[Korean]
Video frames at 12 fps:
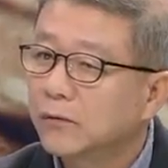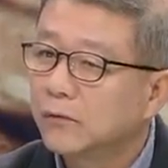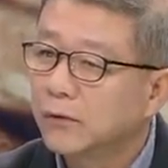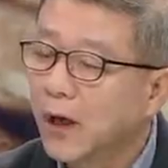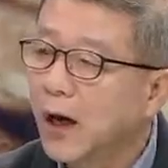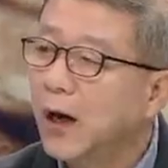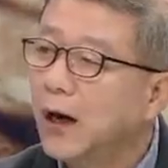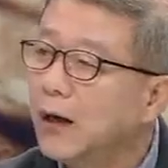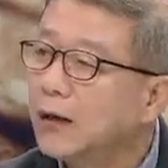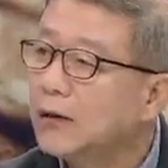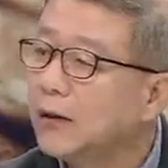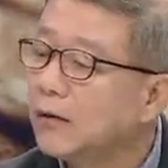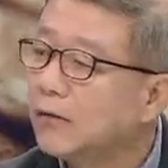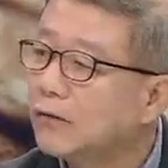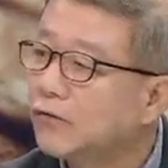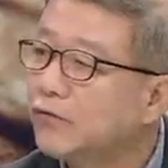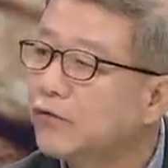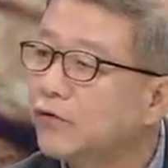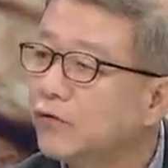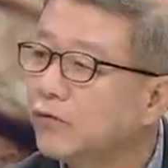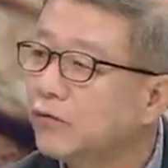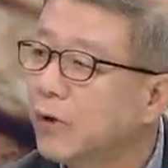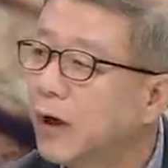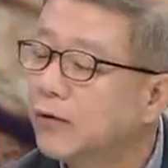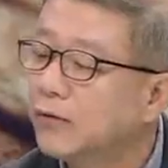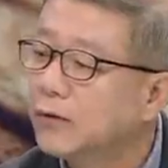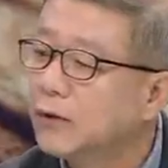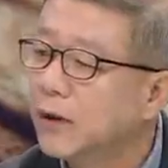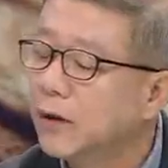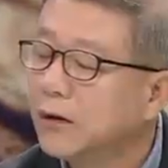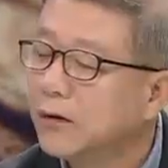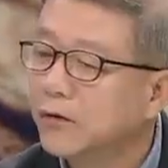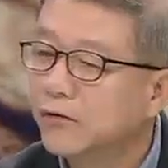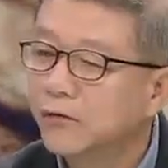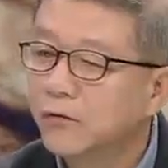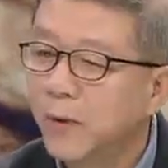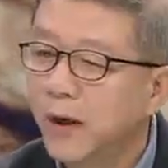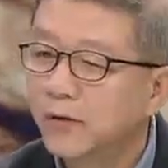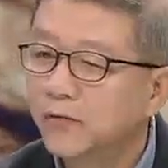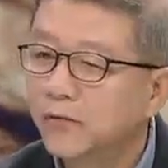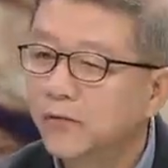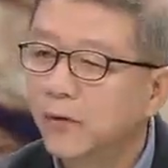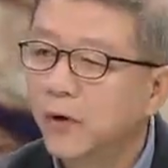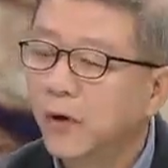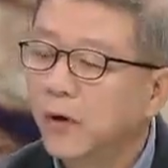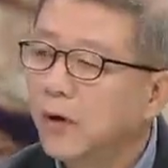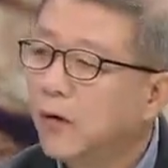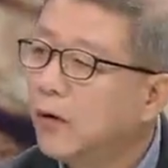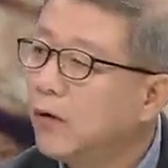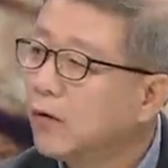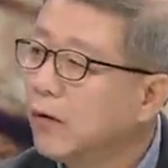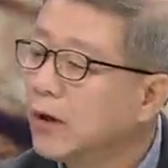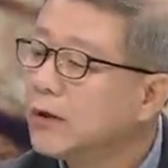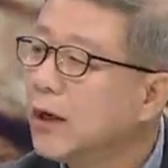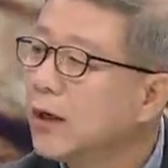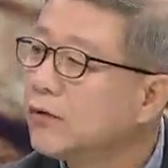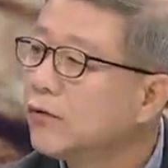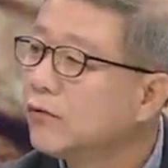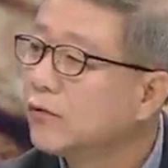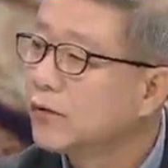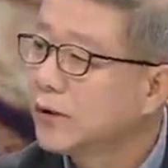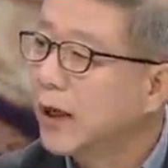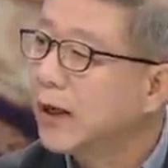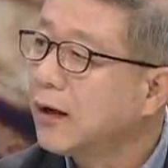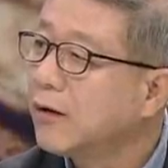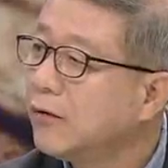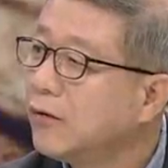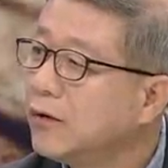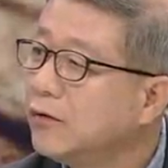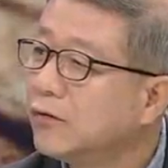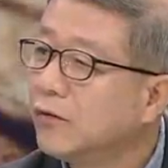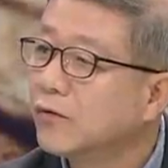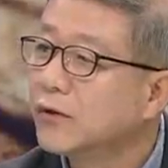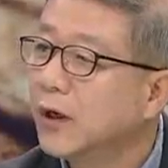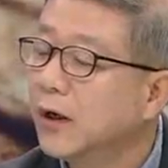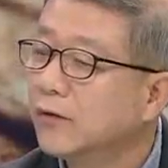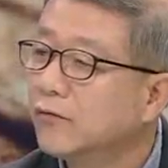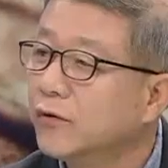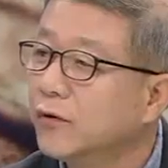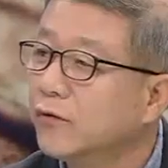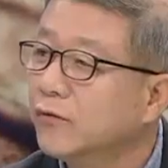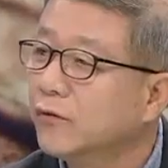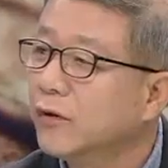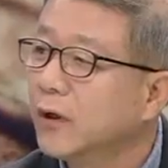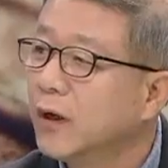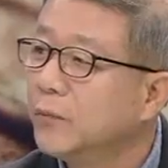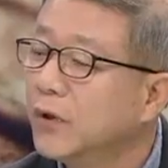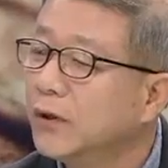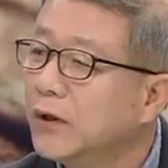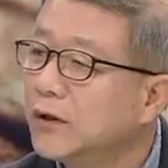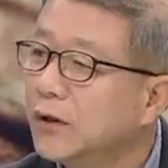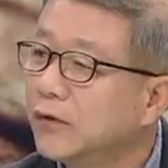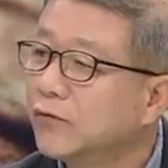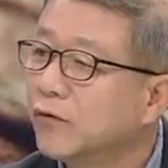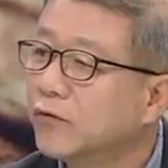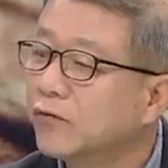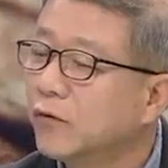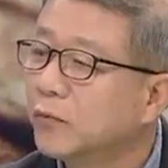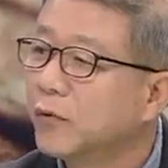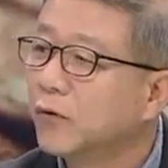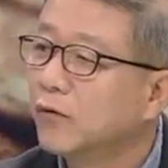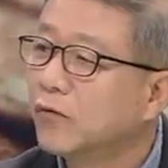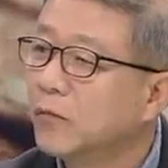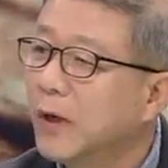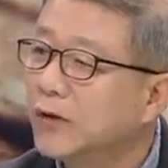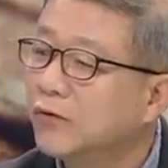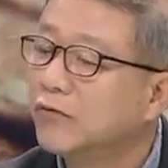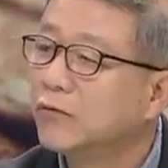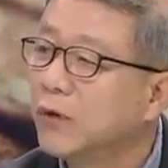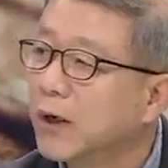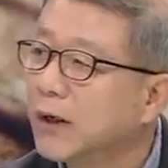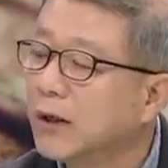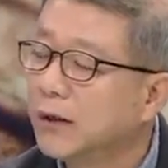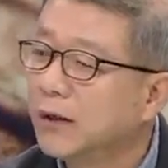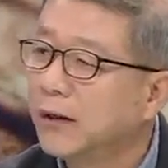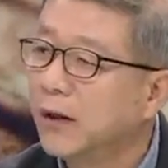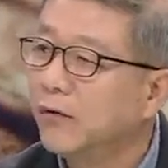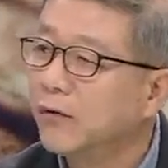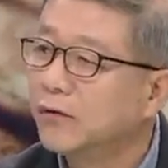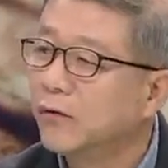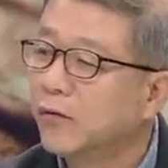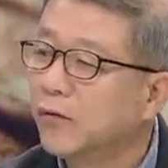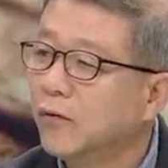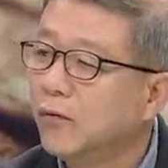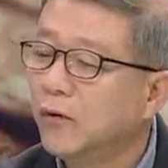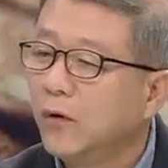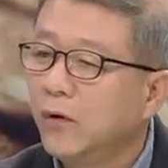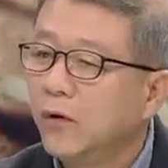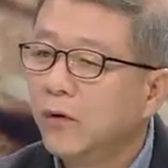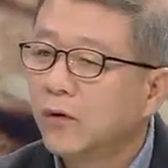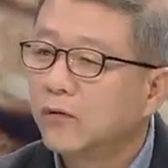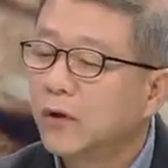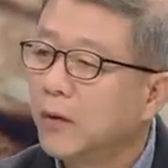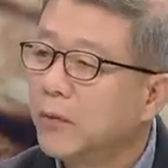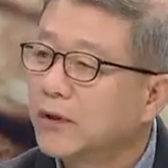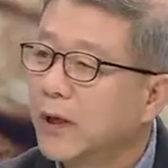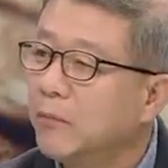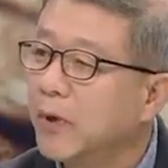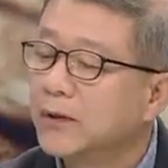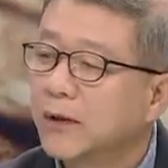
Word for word: 그 사항 이제 그 준수하는 이제 이것으로 봐서 굉장한 정도로 잘하고 있는 농장들이거든요. 그러니까 멧돼지가 들어올 수 없도록 만전 울타리가 다 되어 있었고 네. 그다음에 잔반